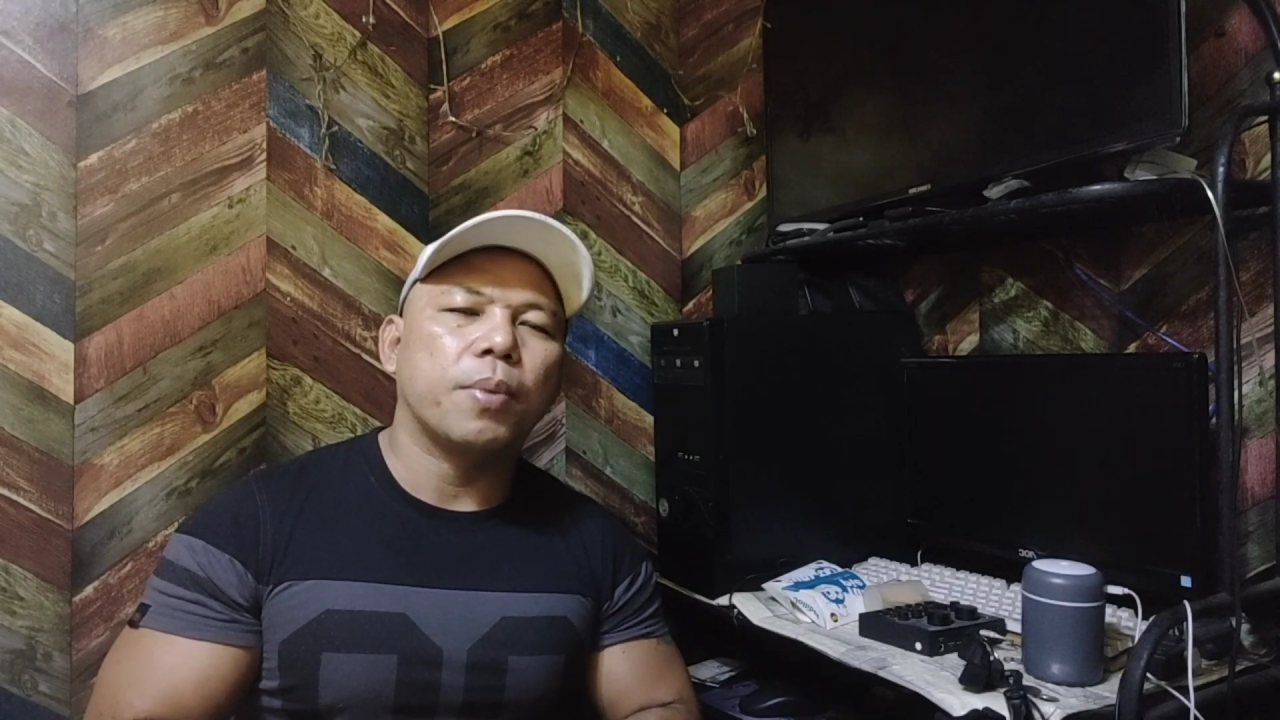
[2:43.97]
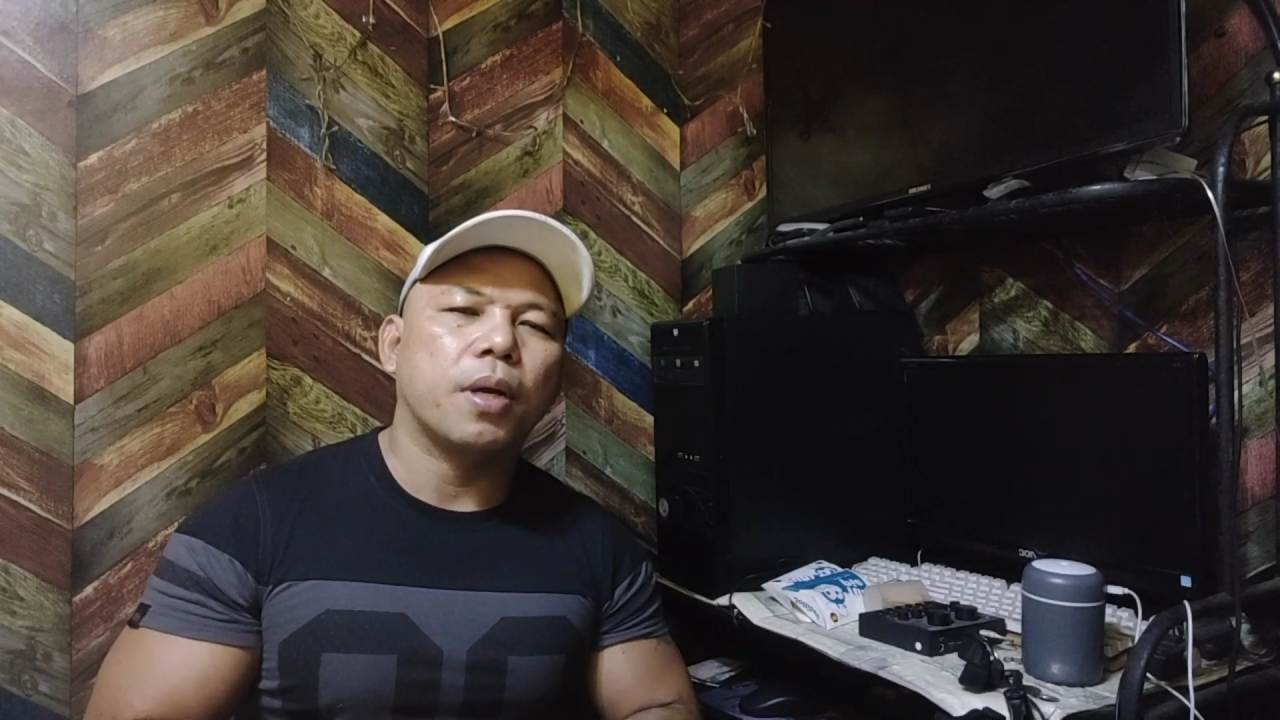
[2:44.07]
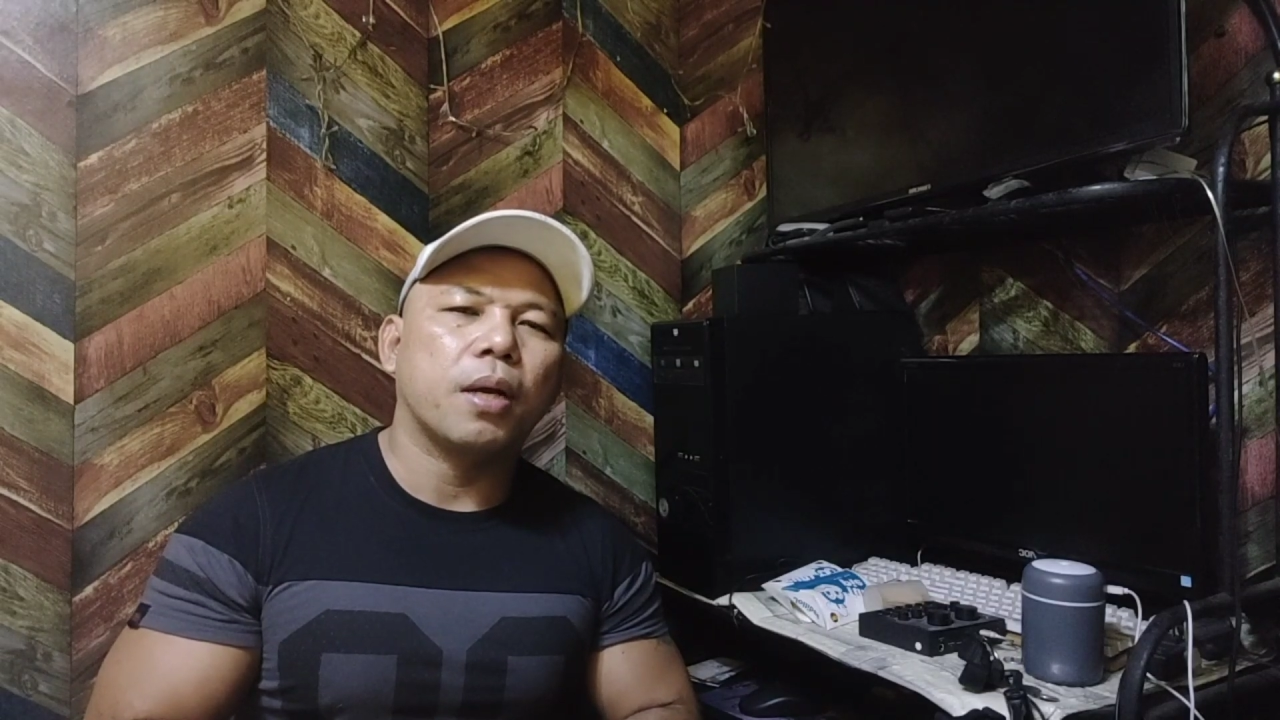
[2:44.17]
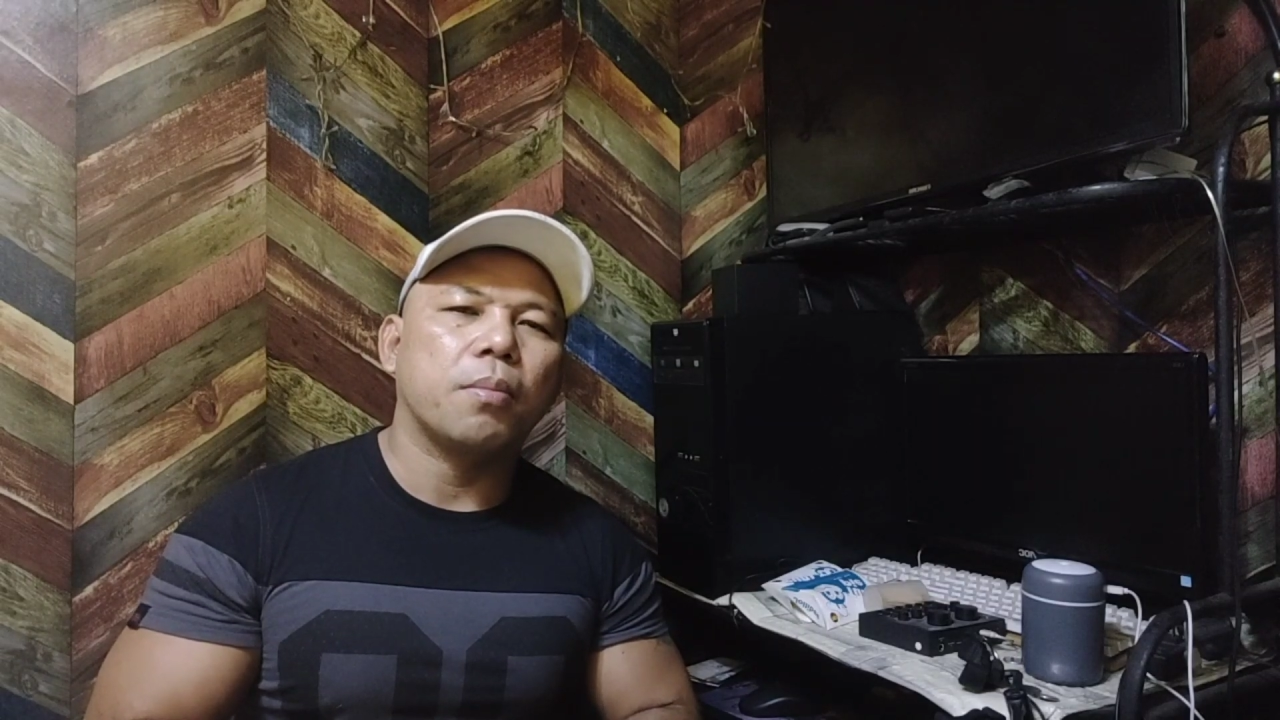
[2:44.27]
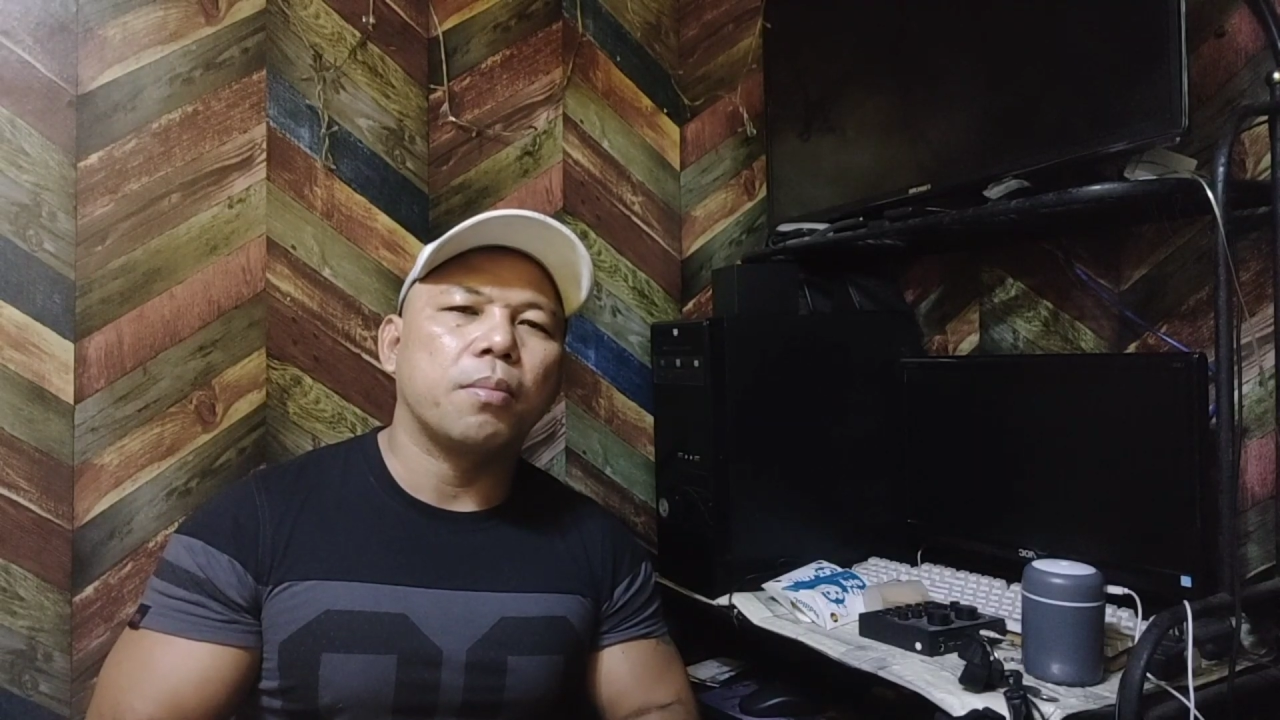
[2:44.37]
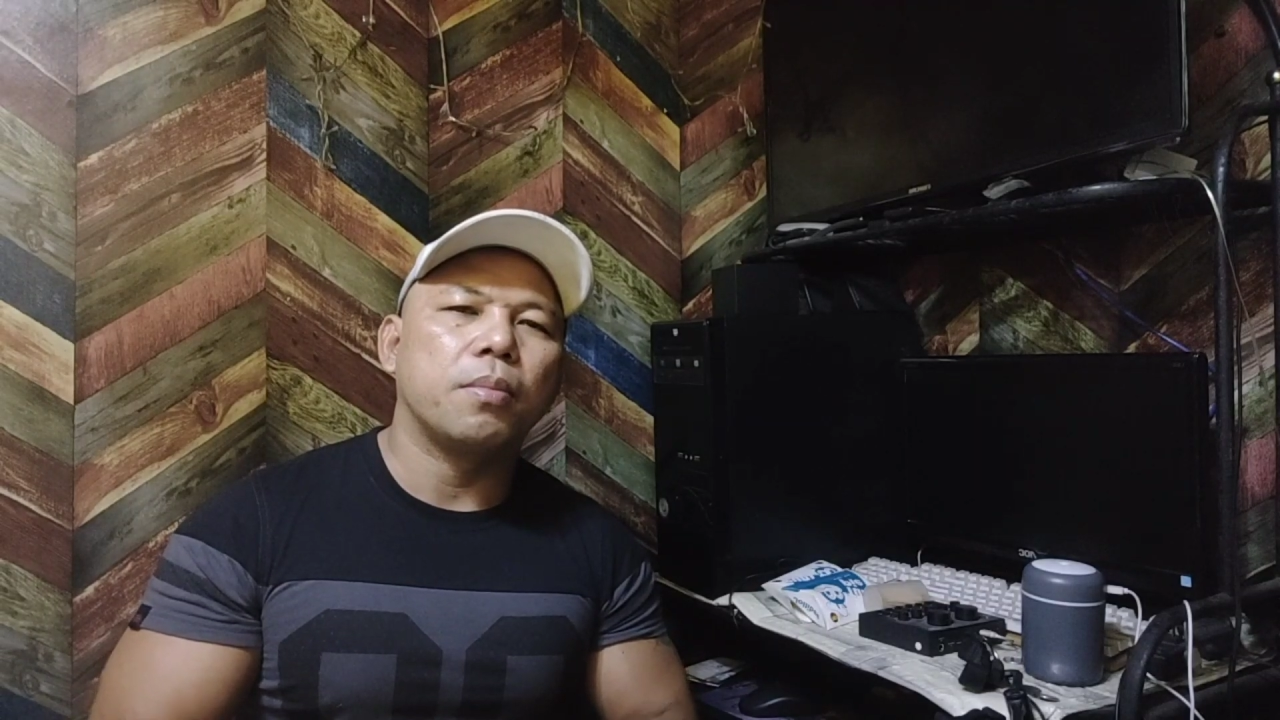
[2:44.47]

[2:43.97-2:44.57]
Prab,